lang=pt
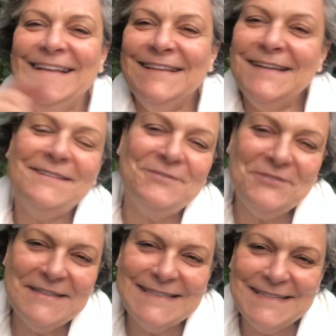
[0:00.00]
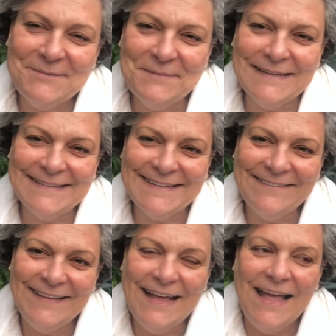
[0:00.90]
nesse fim de semana.
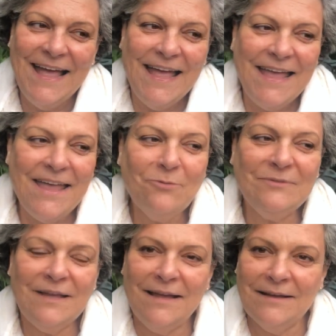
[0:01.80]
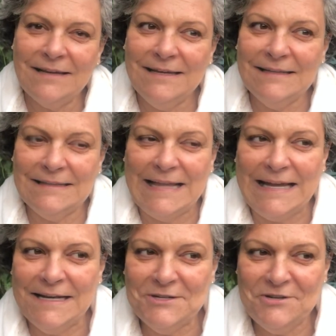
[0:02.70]
Eu tenho aqui na
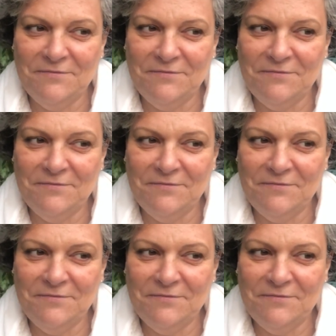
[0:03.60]
Granja